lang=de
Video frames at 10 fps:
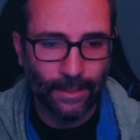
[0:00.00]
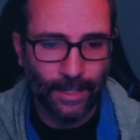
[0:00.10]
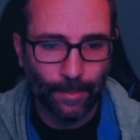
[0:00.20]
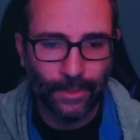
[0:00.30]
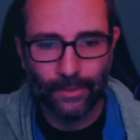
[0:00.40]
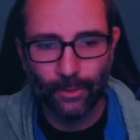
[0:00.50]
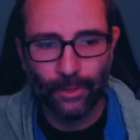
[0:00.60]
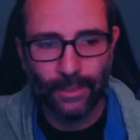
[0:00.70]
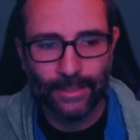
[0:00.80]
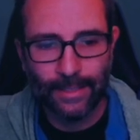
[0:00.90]
gab es nur
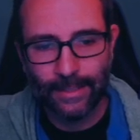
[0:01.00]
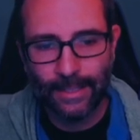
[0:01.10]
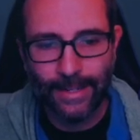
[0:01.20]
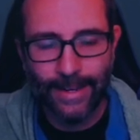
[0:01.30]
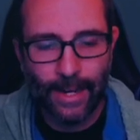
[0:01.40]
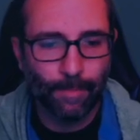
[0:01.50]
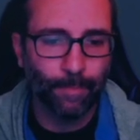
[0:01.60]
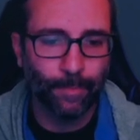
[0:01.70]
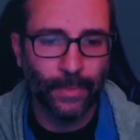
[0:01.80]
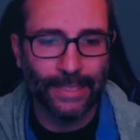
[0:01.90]
einen sehr, sehr
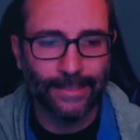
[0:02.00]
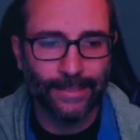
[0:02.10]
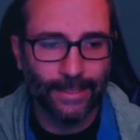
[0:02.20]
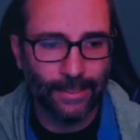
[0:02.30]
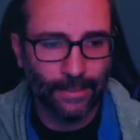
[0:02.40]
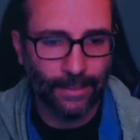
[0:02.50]
knappen Sieg,